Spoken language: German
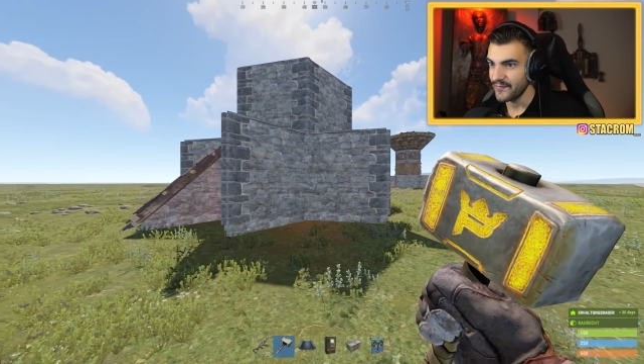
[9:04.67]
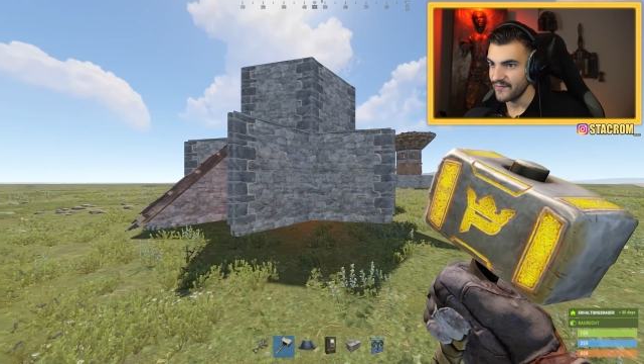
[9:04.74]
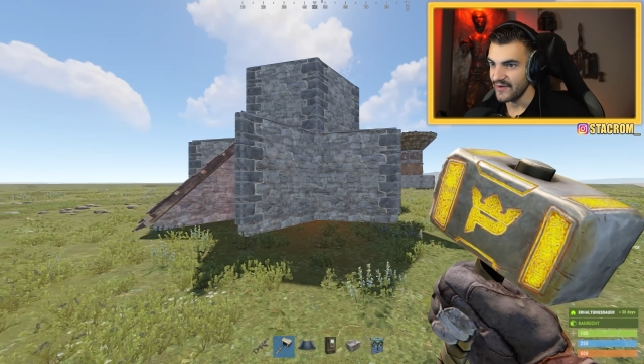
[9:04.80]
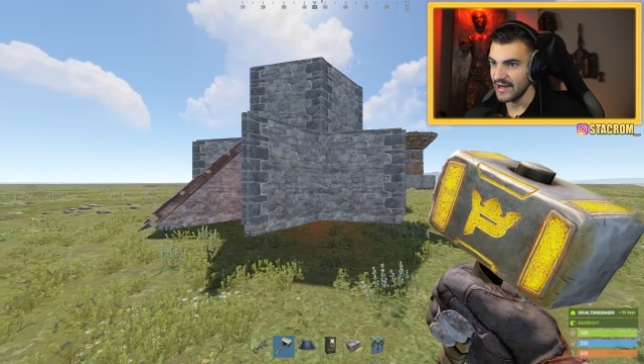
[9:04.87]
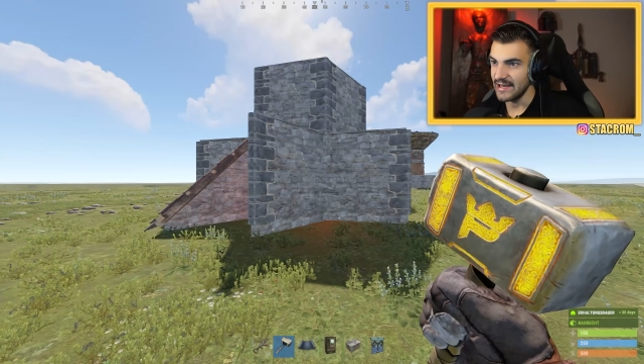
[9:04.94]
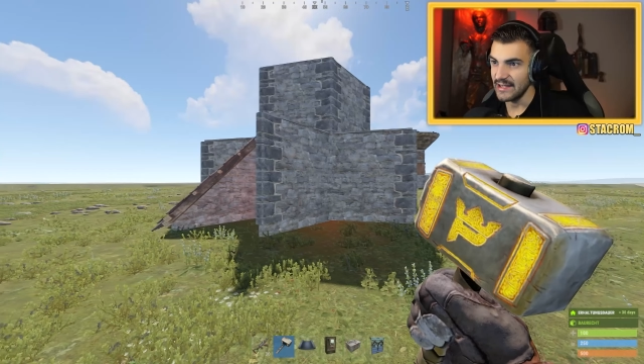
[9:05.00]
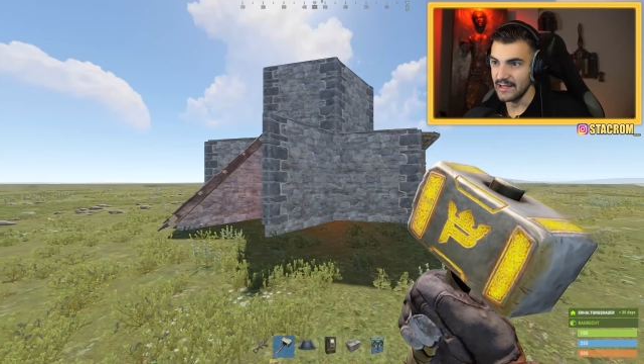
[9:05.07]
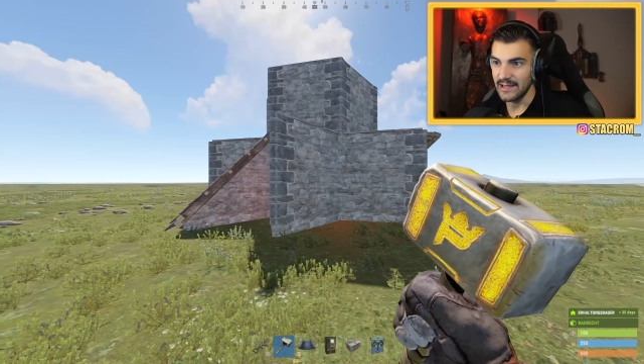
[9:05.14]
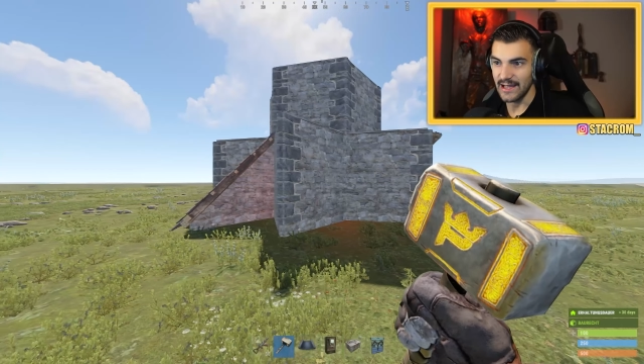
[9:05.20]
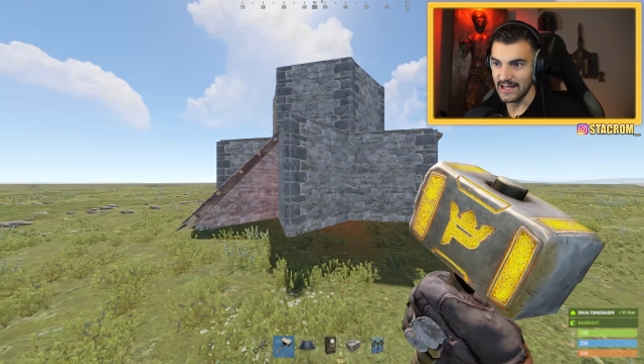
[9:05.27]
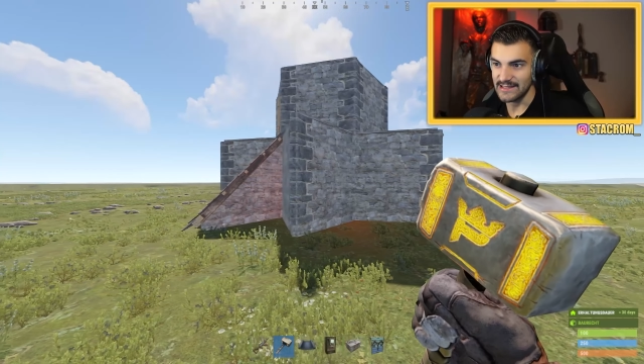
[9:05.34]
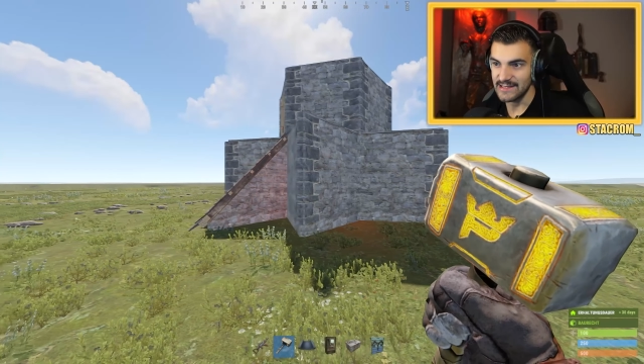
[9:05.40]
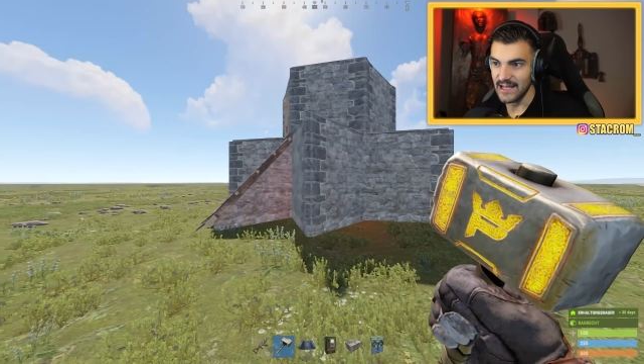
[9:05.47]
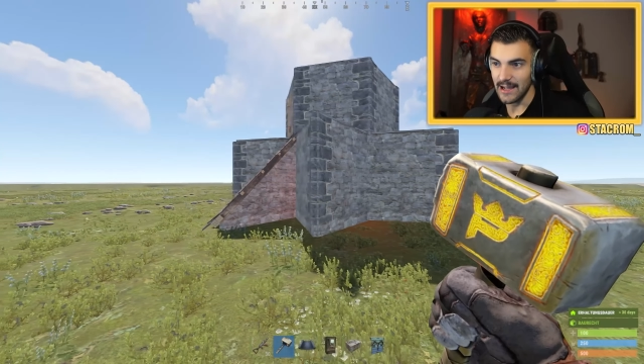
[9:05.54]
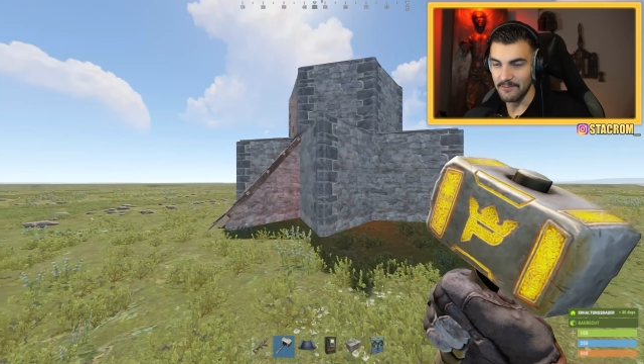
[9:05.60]
Weil je
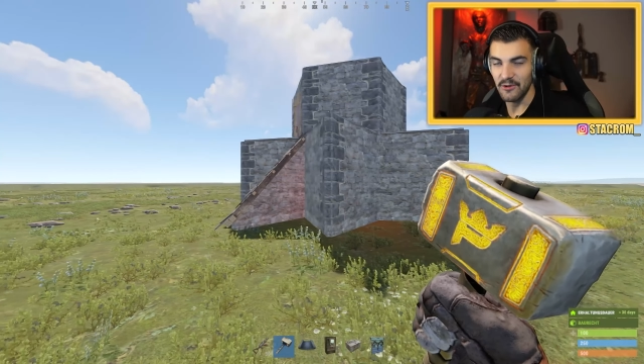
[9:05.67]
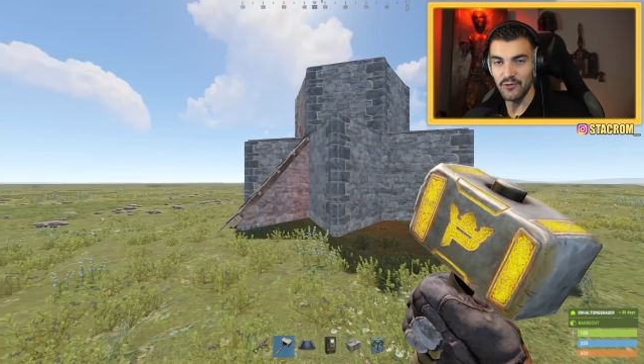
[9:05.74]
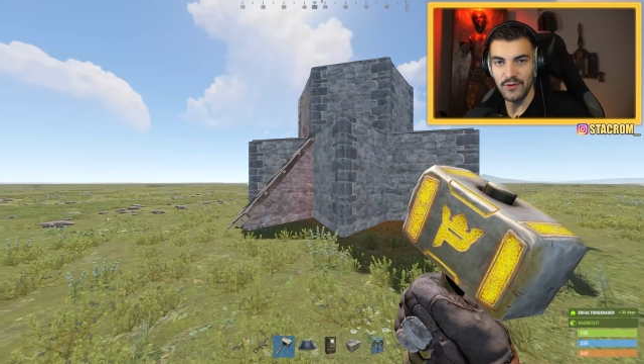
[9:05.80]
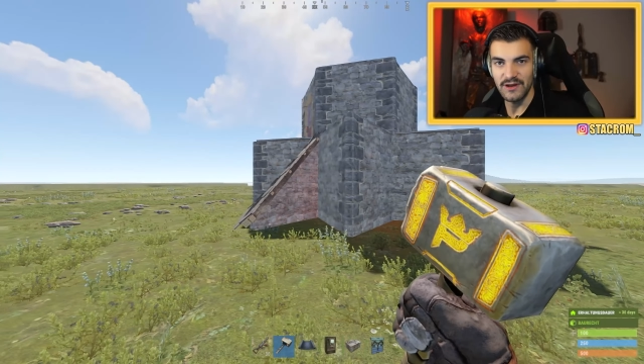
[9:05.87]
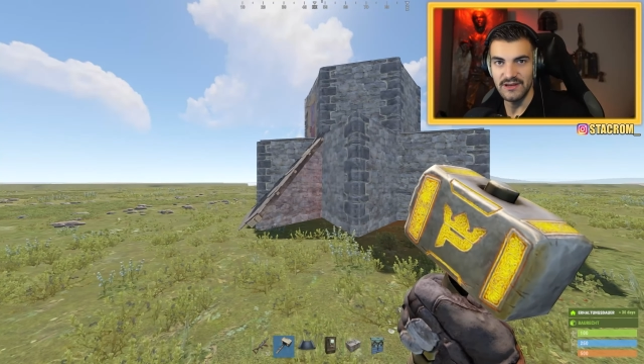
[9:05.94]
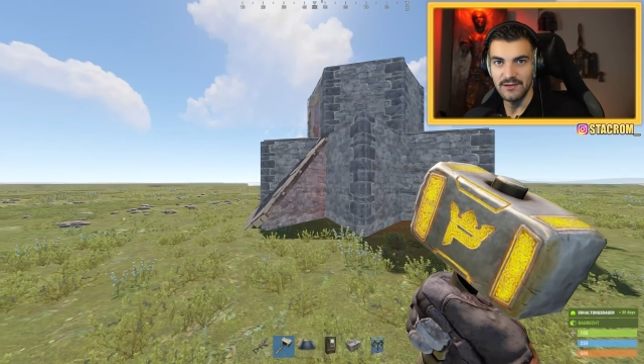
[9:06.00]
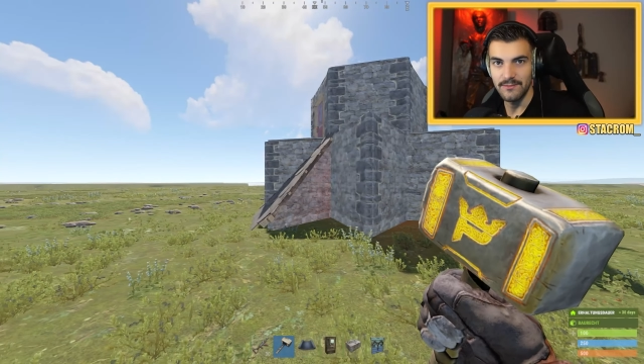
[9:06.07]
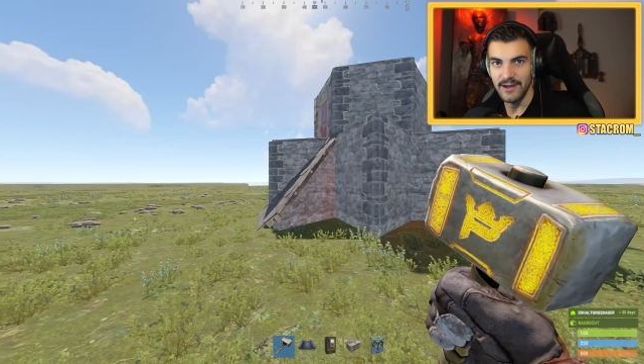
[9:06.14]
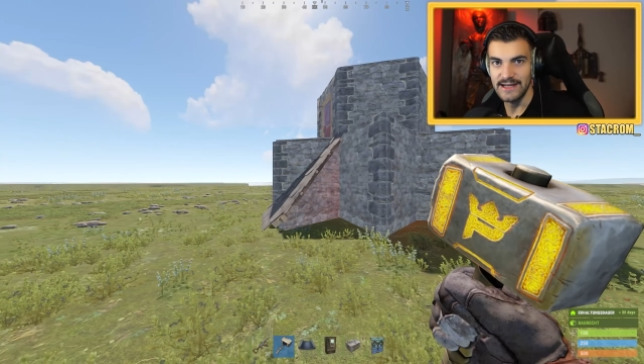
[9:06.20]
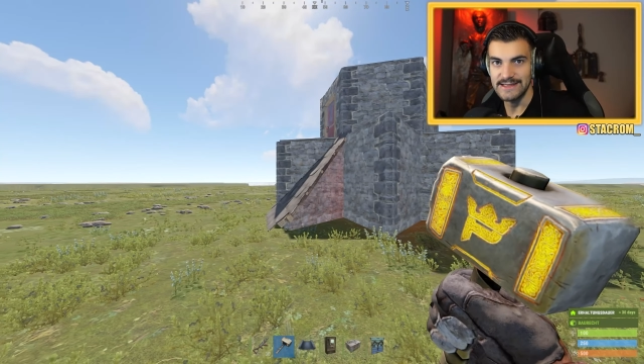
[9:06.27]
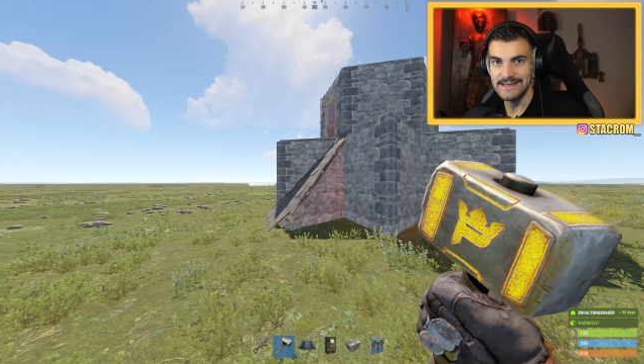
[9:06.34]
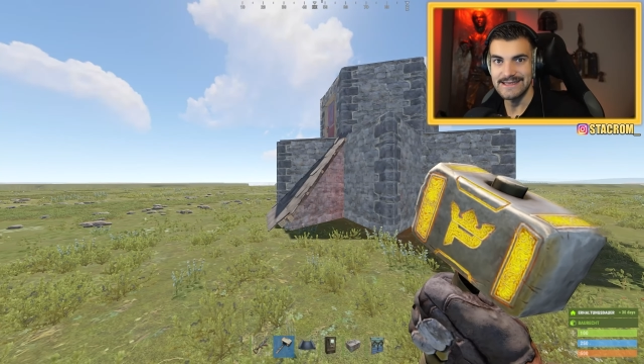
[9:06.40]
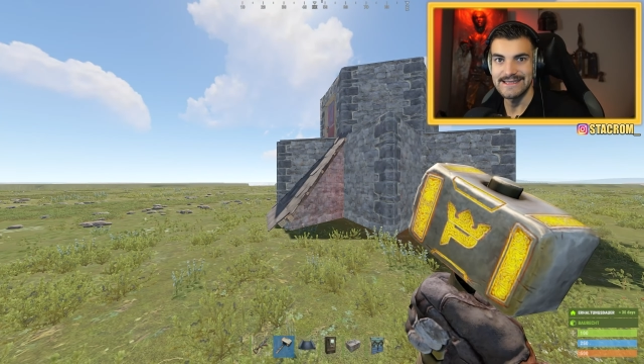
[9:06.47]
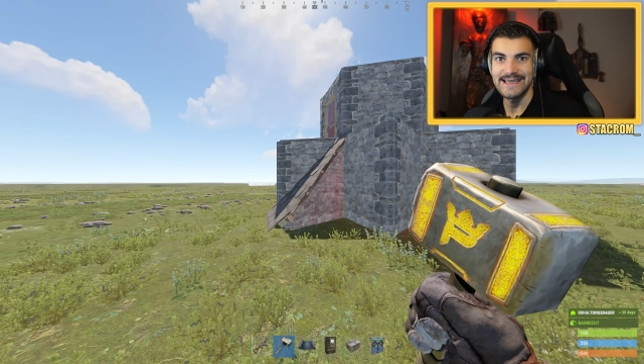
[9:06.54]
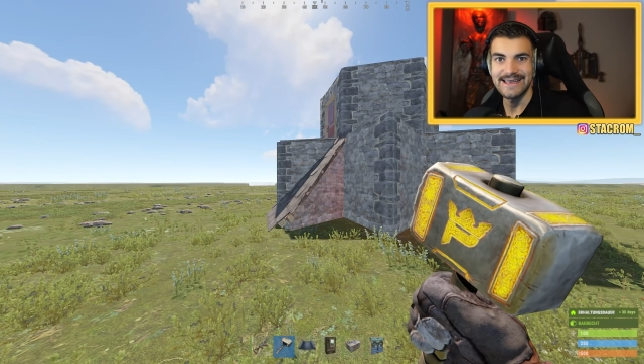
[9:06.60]
krasser abgegradet die
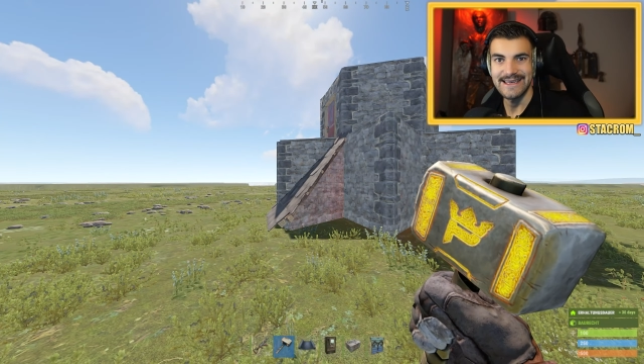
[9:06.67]
Base ist,